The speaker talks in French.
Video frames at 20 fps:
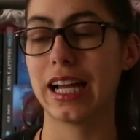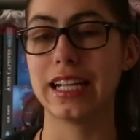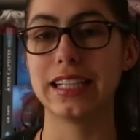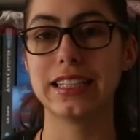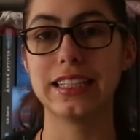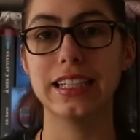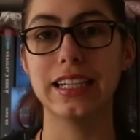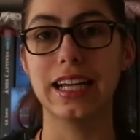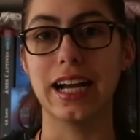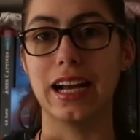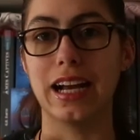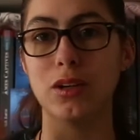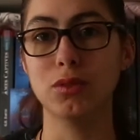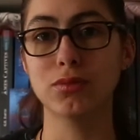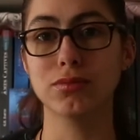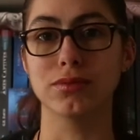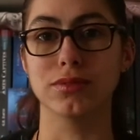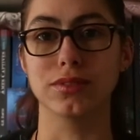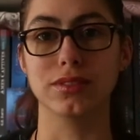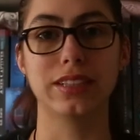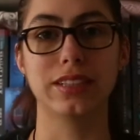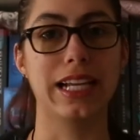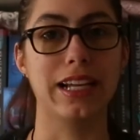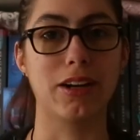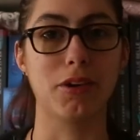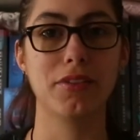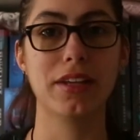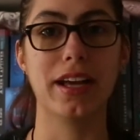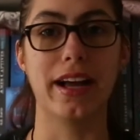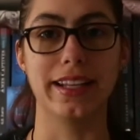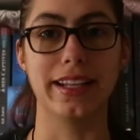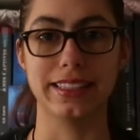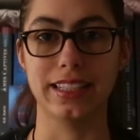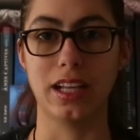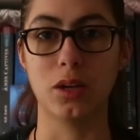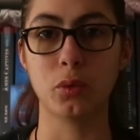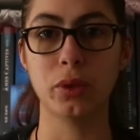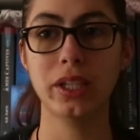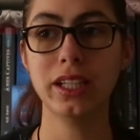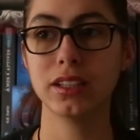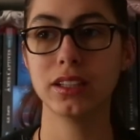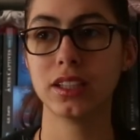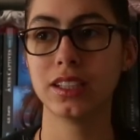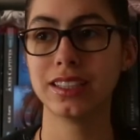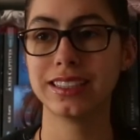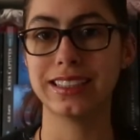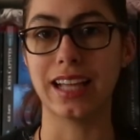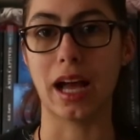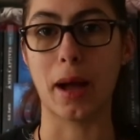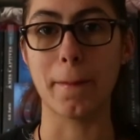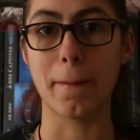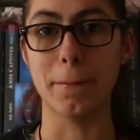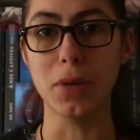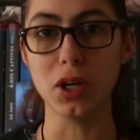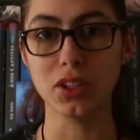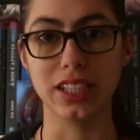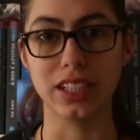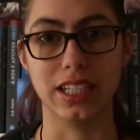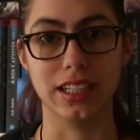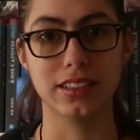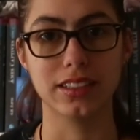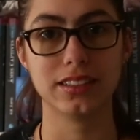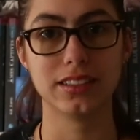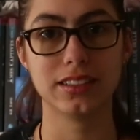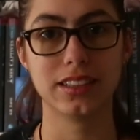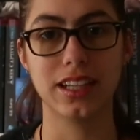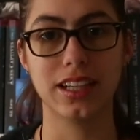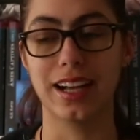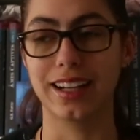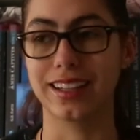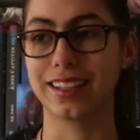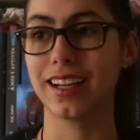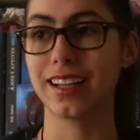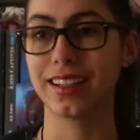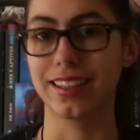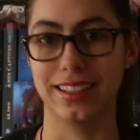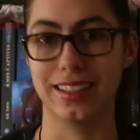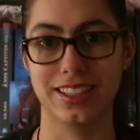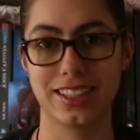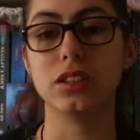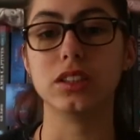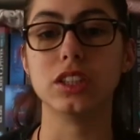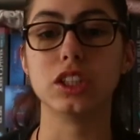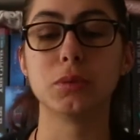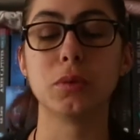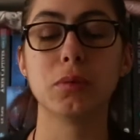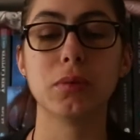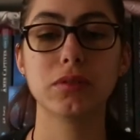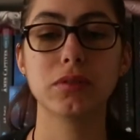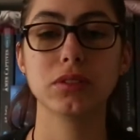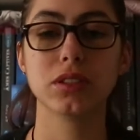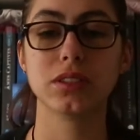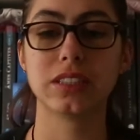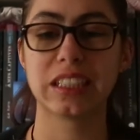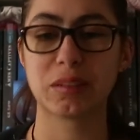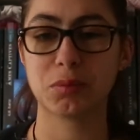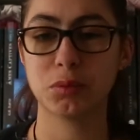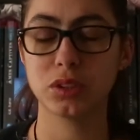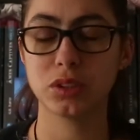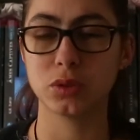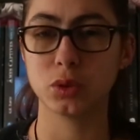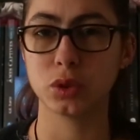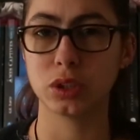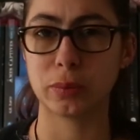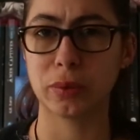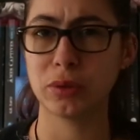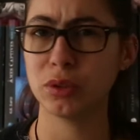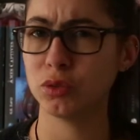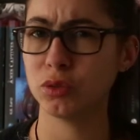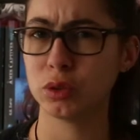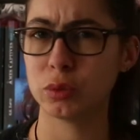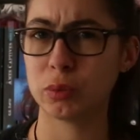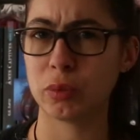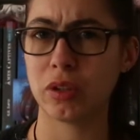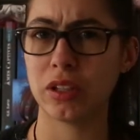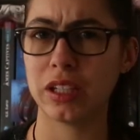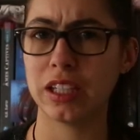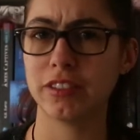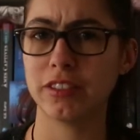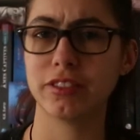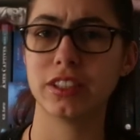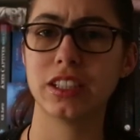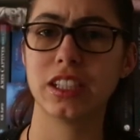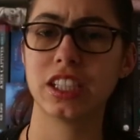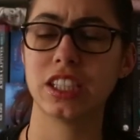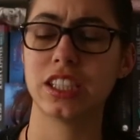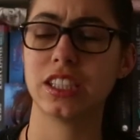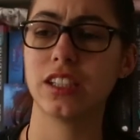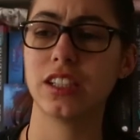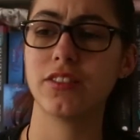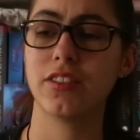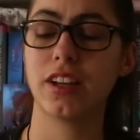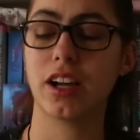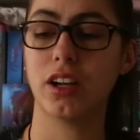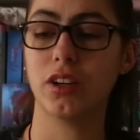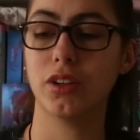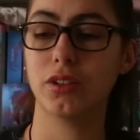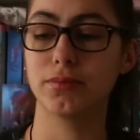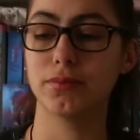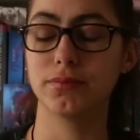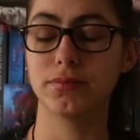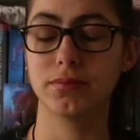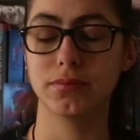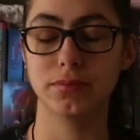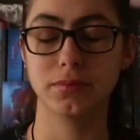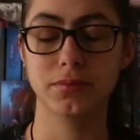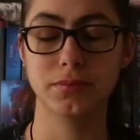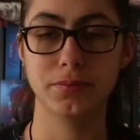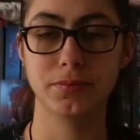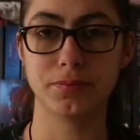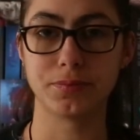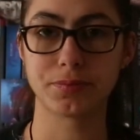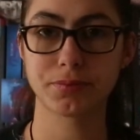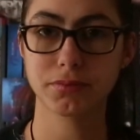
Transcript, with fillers: Elle était à Londres, elle revient à Saint-Louis, c'est un bordel un euh, je peux pas vous en dire plus sinon j'ai peur de vous spoiler. En fait là j'ai essayé de faire... Euh...